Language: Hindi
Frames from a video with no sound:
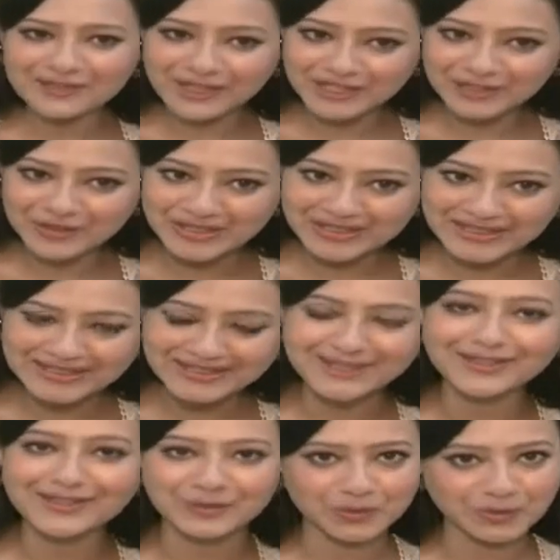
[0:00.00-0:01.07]
राजश्री के साथ
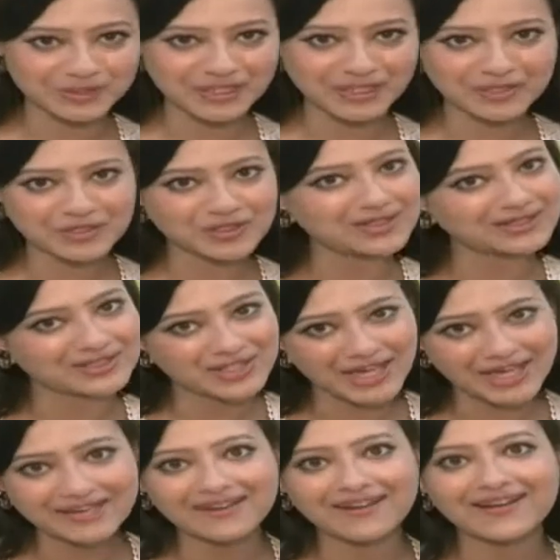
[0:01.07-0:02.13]
एसोसिएशन अच्छा
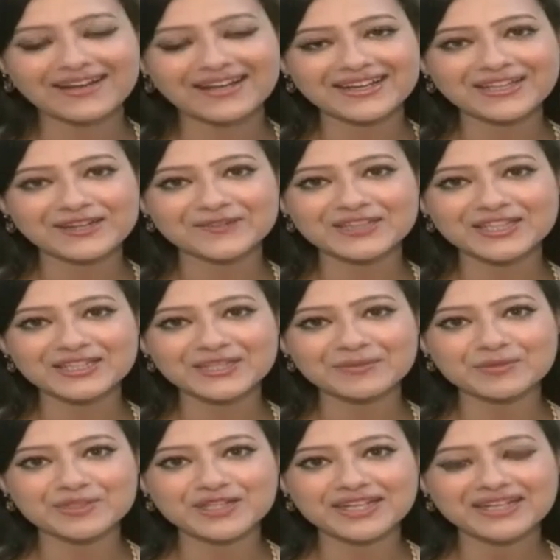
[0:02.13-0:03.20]
ही रहा है कविता जी
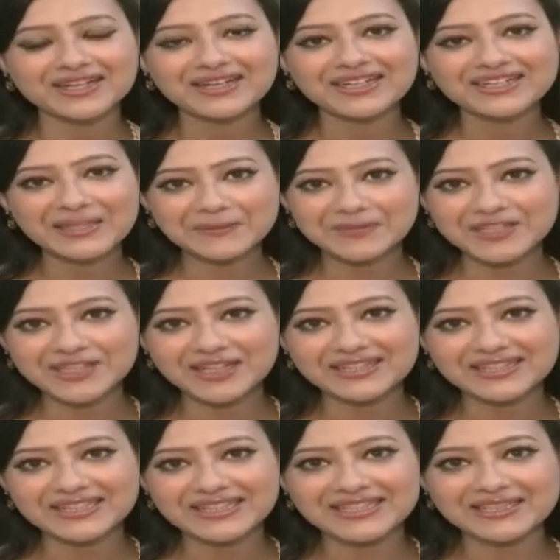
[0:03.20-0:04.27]
मुझे तब से
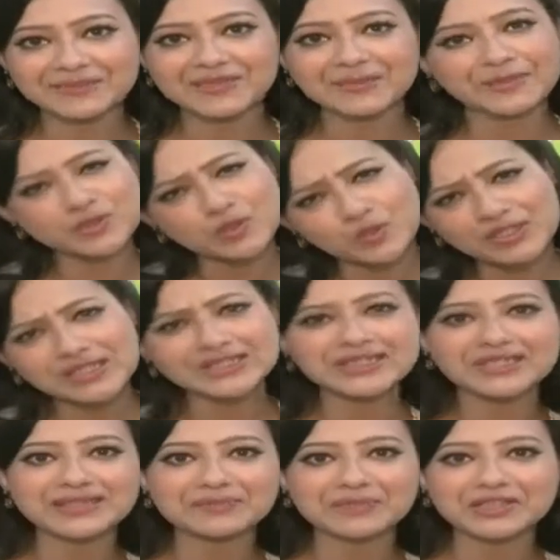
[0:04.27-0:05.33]
जानती थी जब से मैं छोटी
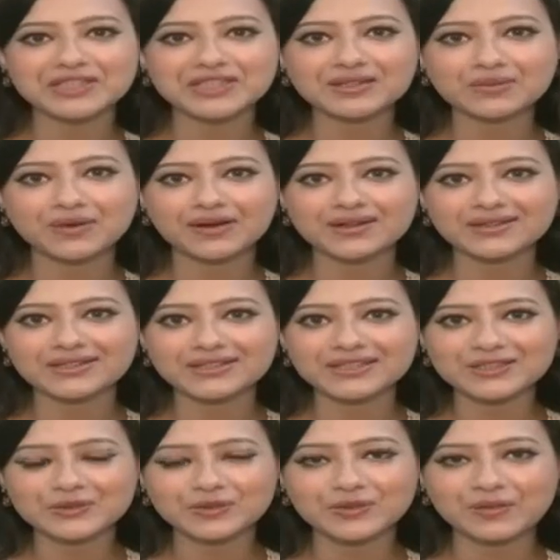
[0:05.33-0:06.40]
सी बच्ची हुआ करती थी
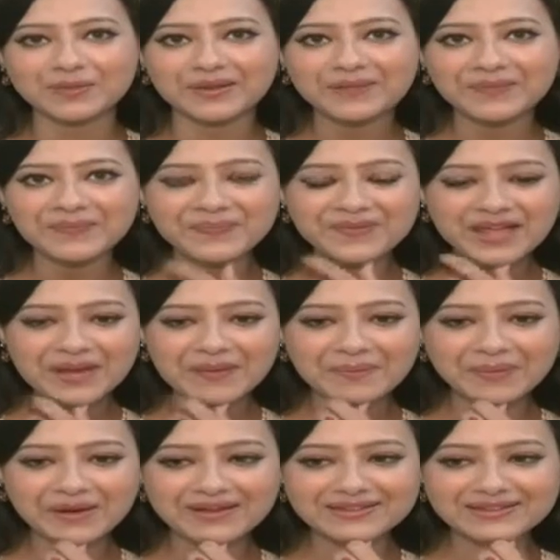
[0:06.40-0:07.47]
स्कूल में
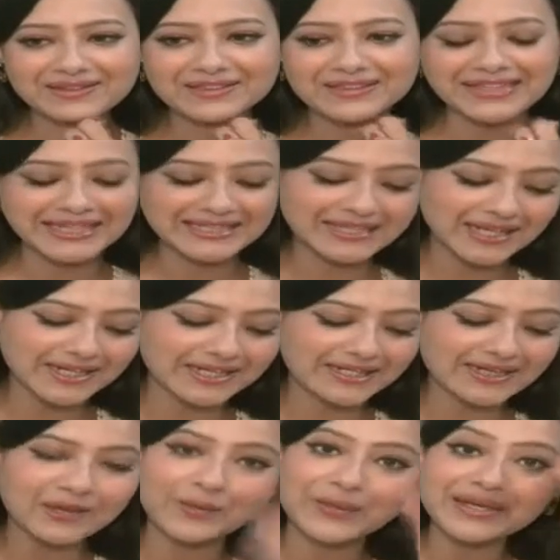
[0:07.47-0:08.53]
बट uh, ये सारी
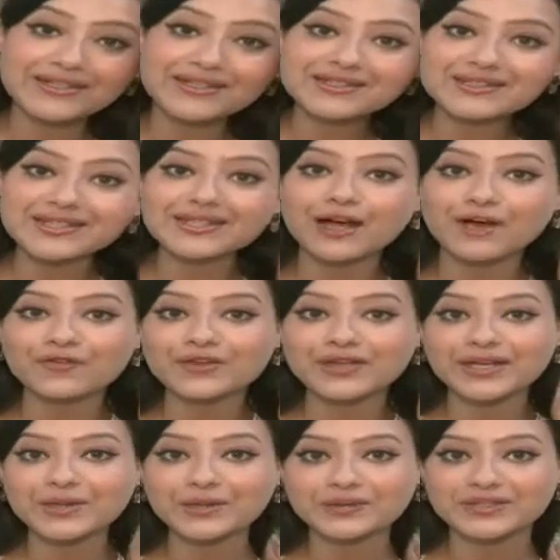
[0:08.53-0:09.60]
अक्वेंटेंस ही काफ़ी
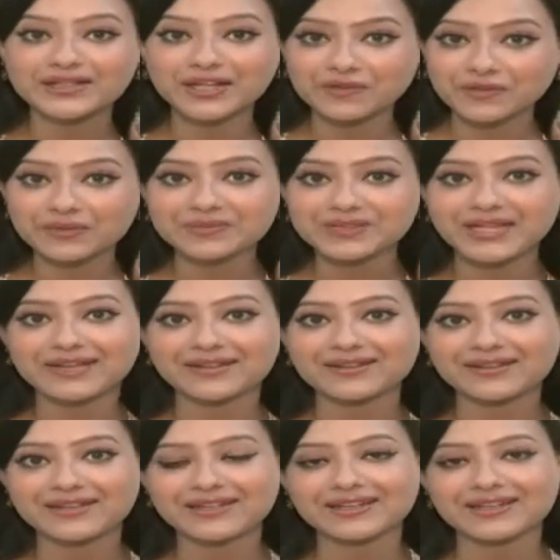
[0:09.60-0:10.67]
नहीं होती एक फिल्म साइन
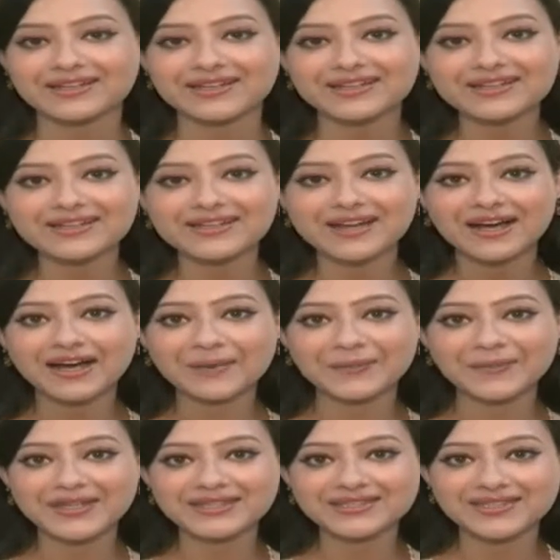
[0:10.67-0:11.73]
करने के लिए
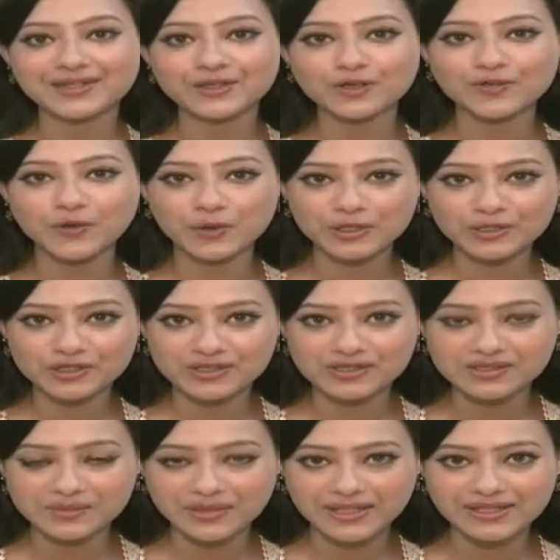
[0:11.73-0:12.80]
अपने सेट ऑफ
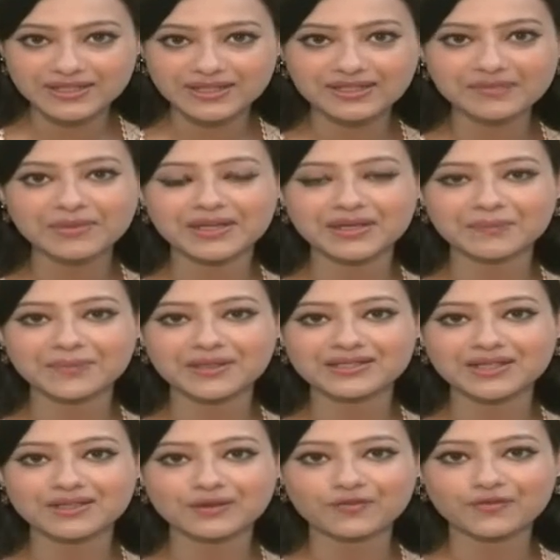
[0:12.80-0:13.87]
ऑडिशंस मैंने दिए मैंने अपने
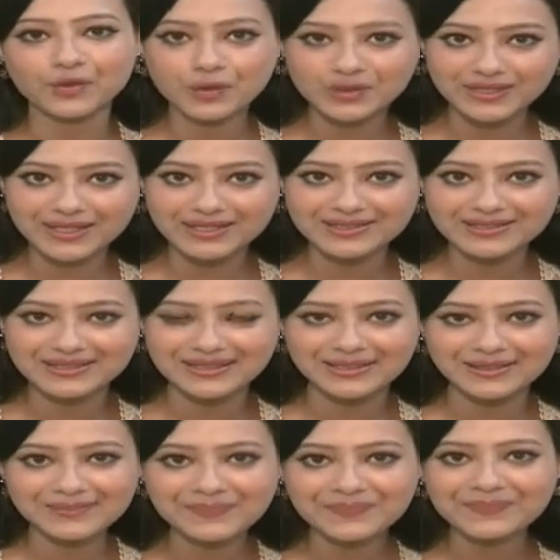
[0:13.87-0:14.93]
सेट ऑफ लुक टेस्ट
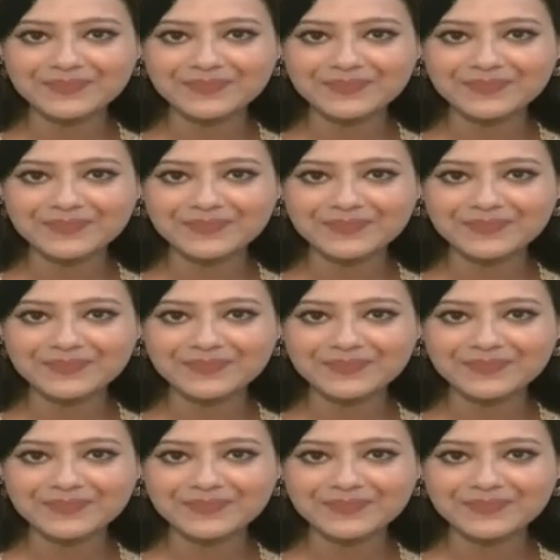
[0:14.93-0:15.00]
दिए